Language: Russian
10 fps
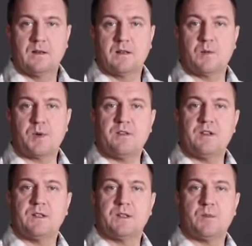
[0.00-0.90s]
Как
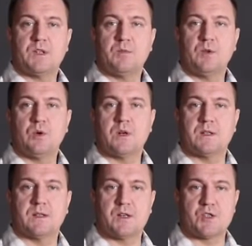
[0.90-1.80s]
правило, на
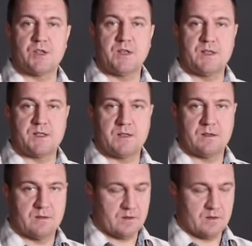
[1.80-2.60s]
моноблоках также есть